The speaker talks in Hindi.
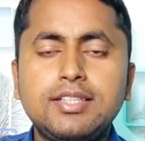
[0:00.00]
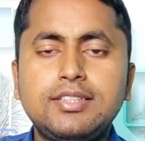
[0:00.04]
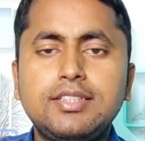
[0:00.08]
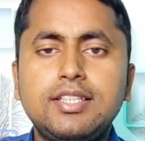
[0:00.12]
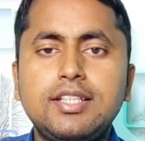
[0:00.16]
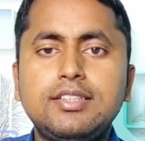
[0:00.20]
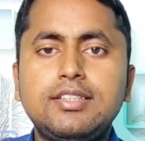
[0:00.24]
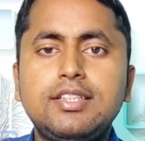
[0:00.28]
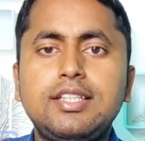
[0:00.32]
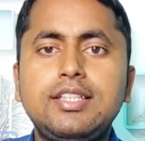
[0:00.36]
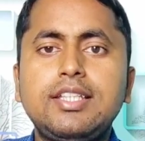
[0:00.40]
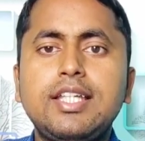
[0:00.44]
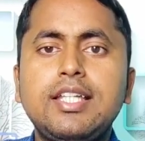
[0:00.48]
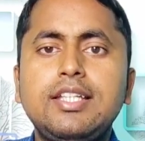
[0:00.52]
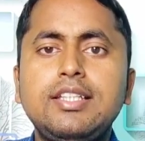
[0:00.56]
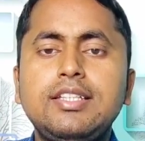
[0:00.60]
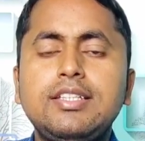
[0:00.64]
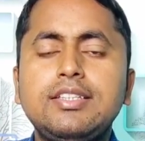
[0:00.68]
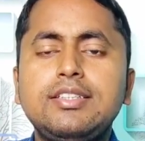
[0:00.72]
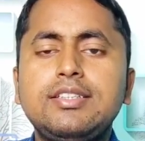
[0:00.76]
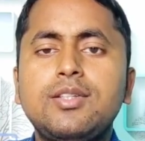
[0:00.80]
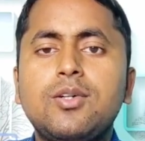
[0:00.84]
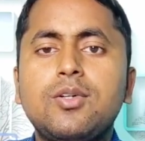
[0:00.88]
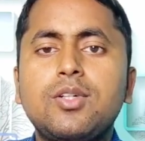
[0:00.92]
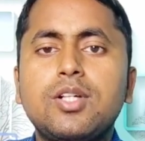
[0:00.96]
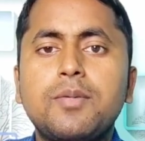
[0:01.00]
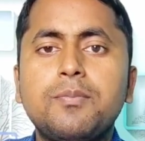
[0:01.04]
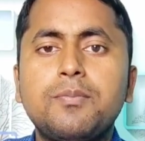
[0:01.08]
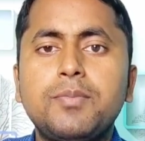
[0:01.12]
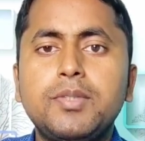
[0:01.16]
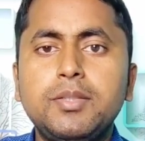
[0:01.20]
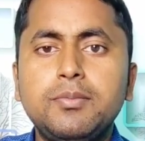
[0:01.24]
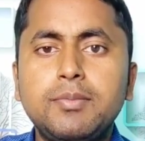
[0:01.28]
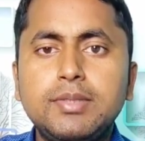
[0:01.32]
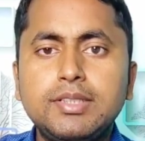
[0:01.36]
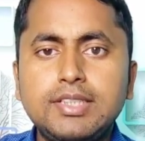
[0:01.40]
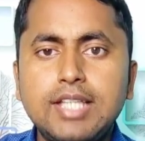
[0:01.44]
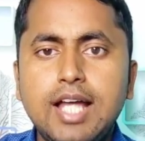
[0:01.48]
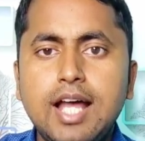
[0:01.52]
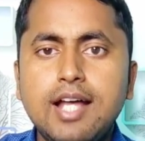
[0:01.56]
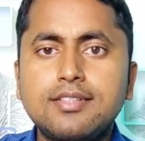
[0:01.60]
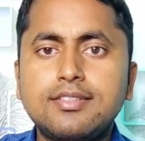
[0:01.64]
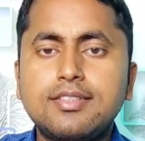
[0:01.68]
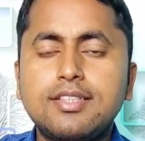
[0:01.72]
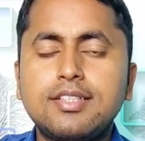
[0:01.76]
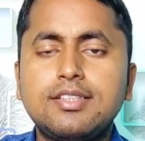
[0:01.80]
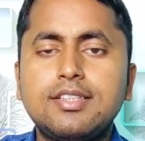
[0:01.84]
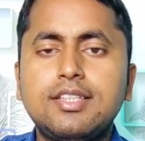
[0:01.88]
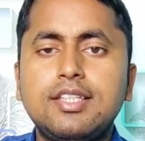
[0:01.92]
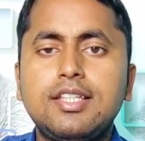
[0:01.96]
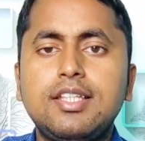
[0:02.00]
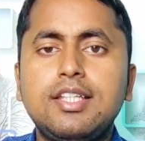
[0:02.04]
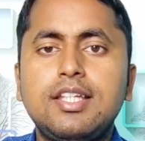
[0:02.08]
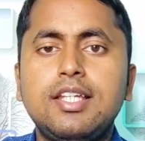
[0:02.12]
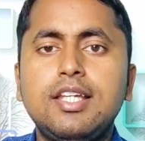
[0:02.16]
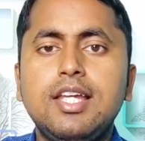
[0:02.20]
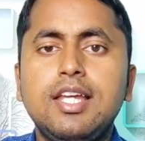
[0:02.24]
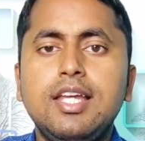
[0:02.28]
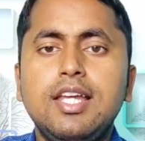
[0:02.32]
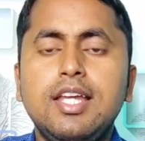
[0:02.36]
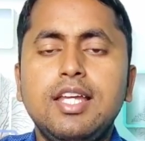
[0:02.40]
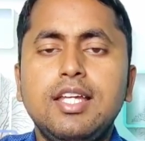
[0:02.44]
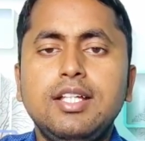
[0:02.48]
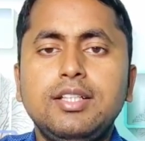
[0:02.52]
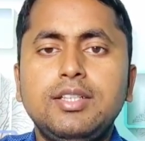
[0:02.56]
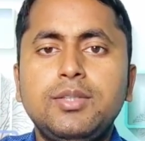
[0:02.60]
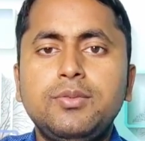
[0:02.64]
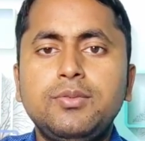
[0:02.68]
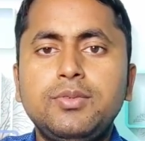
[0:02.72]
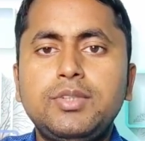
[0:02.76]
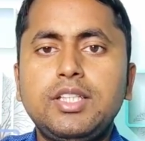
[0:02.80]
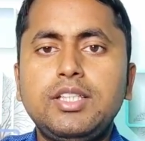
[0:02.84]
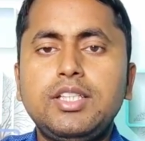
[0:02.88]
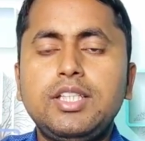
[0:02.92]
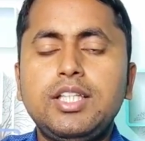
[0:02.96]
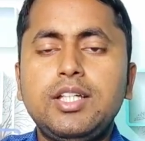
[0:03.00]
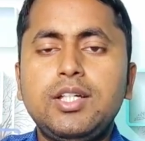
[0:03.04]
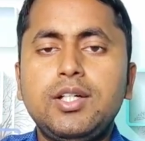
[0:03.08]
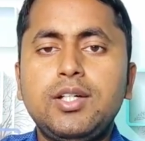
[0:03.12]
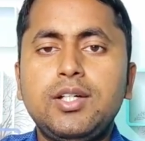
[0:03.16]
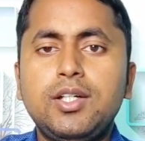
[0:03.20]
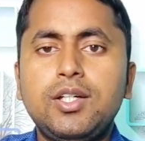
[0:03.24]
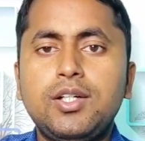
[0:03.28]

ले सकते हैं यानी किसी और कंपनी में जा सकते हैं क्योंकि ये